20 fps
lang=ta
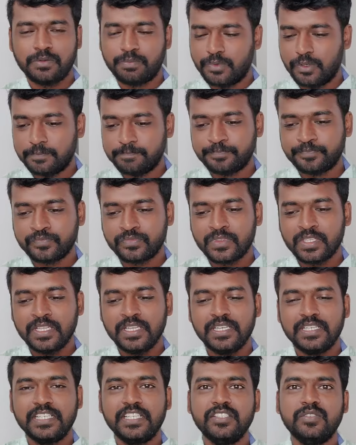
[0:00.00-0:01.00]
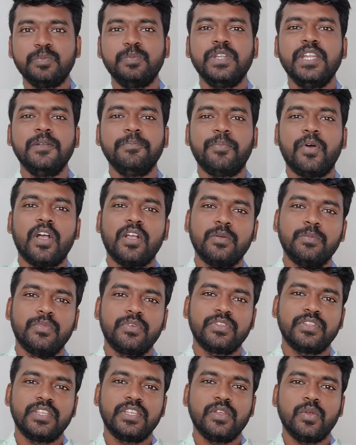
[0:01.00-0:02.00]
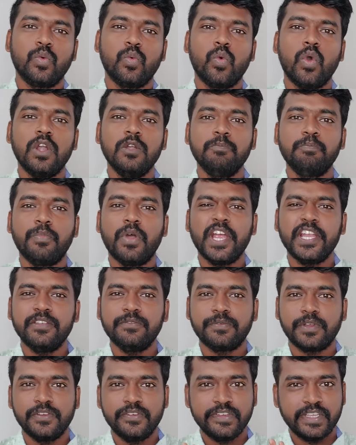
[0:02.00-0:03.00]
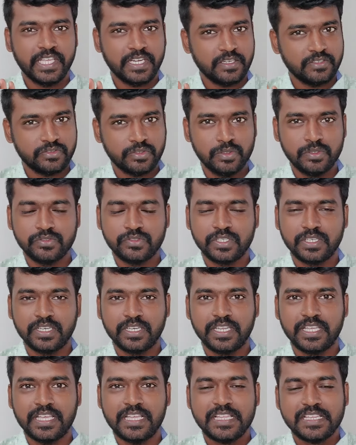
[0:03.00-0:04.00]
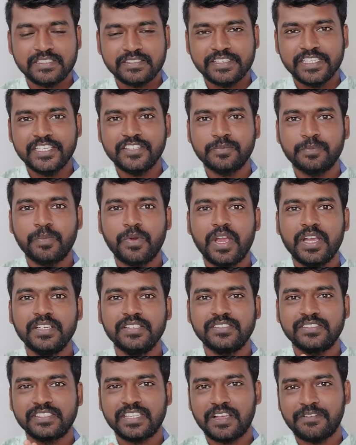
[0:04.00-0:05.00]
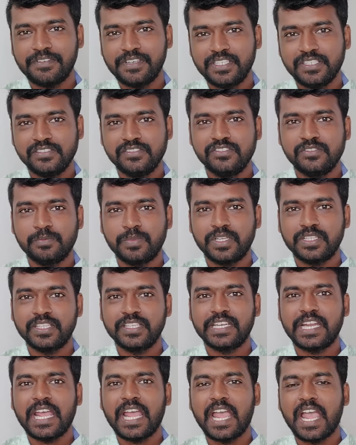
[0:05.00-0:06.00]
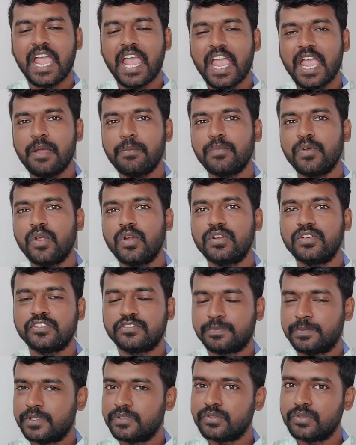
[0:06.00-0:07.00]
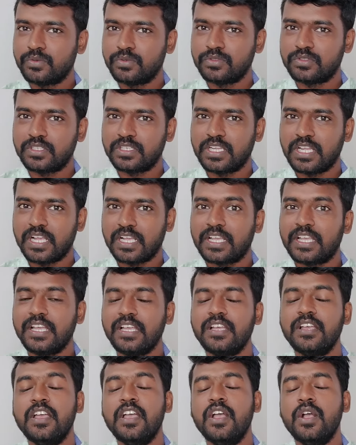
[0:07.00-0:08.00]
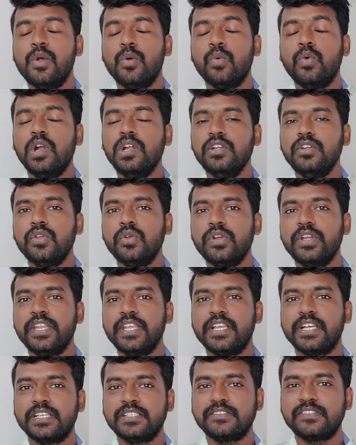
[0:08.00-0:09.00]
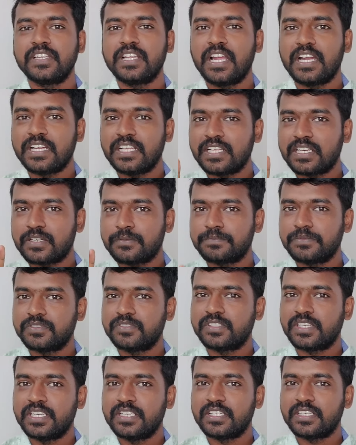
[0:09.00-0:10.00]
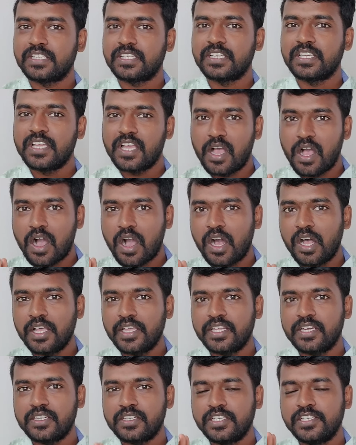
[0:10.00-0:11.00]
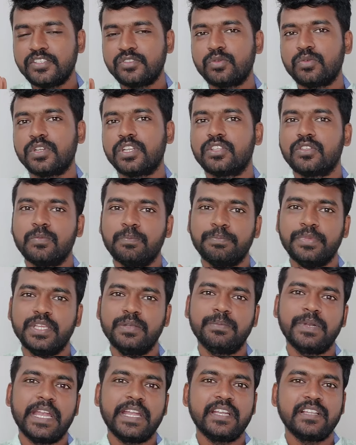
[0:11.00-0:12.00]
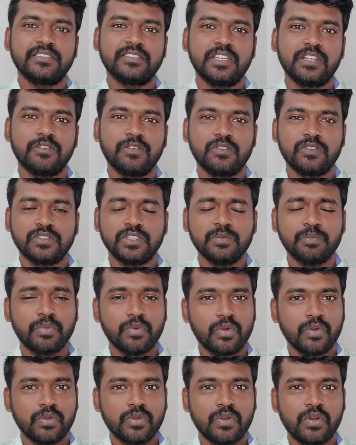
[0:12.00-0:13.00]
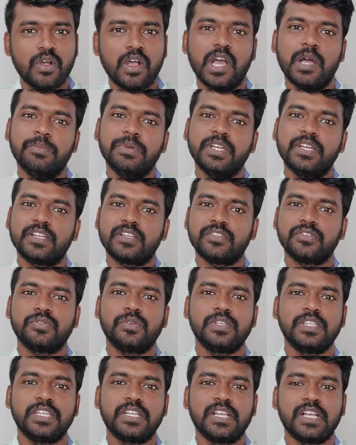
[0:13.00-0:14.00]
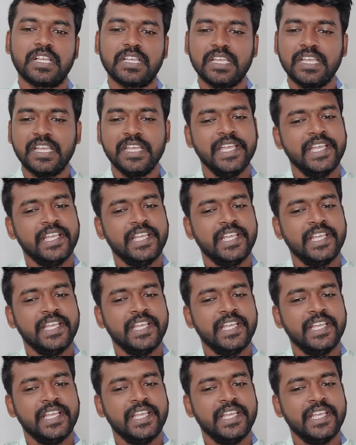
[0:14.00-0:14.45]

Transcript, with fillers: விருப்பம் டிஸ்பிளேன்னு பார்க்கும்போது ஒன் பாயிண்ட் ஃபைவ் கே ரெசல்யூஷனில் சிக்ஸ் பாயிண்ட் செவன் இன்ச்சு பார்த்தீங்கன்னா ஆம்லா டிஸ்பிளே வந்து கொடுத்துருக்காங்க ஒன் டுவெண்ட்டி ஹெர்ட்ஸுக்கான ரெஃபர்ஸ் ரேட் இருக்குது ஆயிரம் நிட்ஸ் வரைக்கும் பீக் பிரைட்னஸ் லெவல் வந்து போகும் அப்படின்றத சொல்லியிருக்காங்க